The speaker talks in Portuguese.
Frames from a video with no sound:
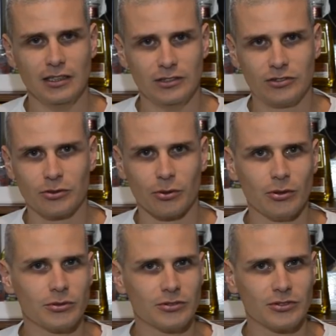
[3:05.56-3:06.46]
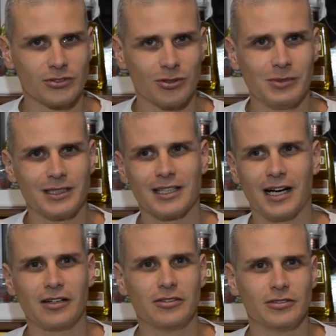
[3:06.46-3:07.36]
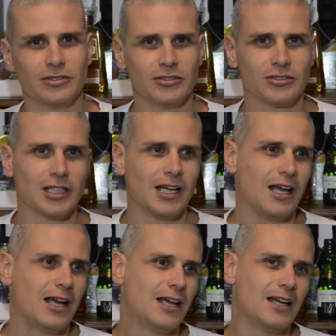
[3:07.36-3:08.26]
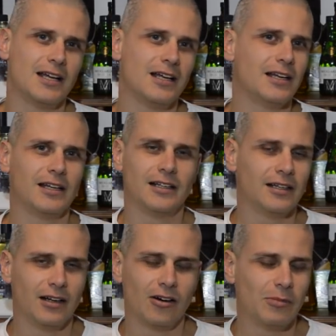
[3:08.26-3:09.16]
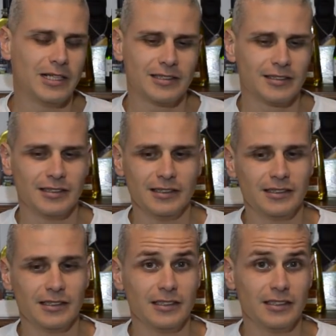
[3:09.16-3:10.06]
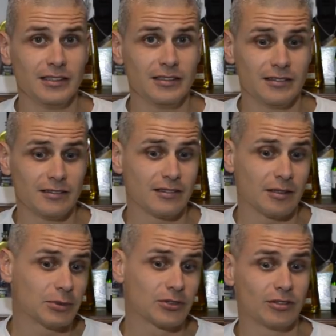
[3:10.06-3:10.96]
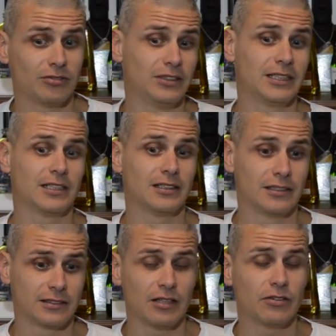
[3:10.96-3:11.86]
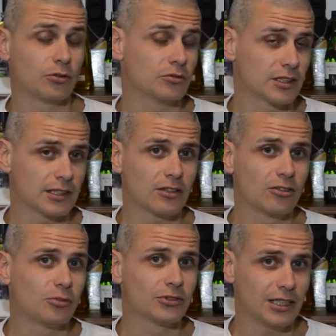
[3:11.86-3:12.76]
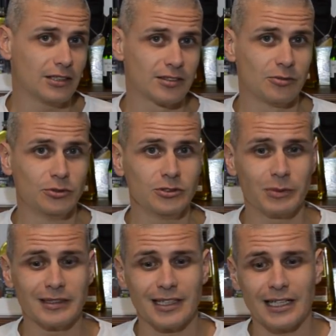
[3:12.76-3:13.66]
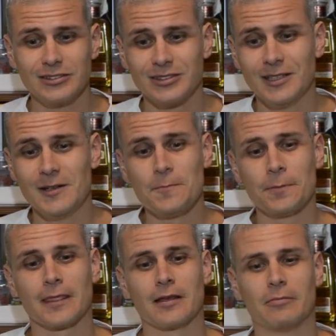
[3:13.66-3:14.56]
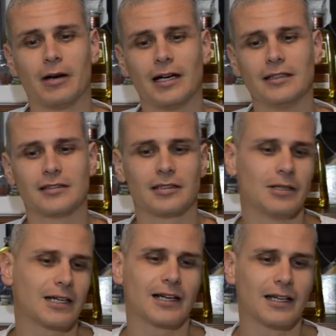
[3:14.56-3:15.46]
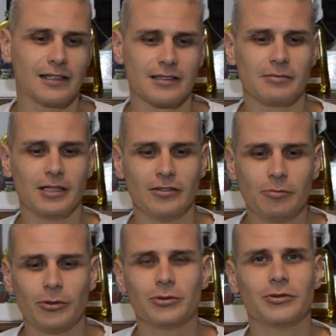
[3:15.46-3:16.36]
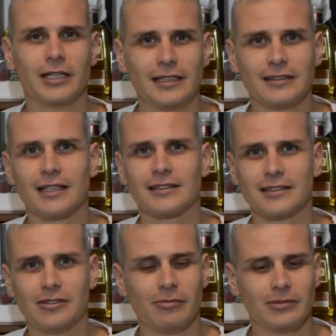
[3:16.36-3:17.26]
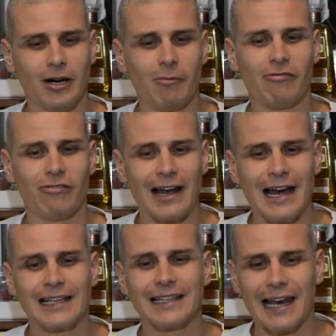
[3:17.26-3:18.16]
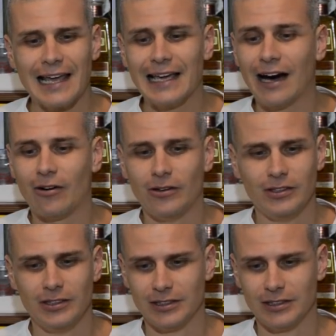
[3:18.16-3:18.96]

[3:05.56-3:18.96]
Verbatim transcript: escrotos, comentários é, realmente assim que a pessoa fica. Teve alguns até que eu não botei que são muito pesados, mas também a galera também no português elas dão, dão uma falhada legal.